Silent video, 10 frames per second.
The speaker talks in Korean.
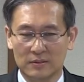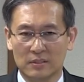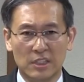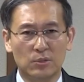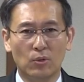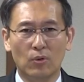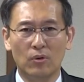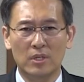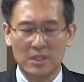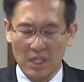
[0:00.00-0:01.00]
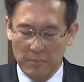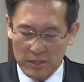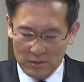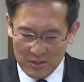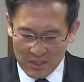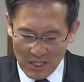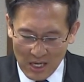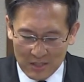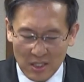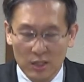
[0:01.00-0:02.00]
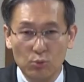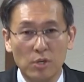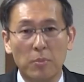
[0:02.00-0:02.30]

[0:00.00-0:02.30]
그리고 예배 전 찬양이 울려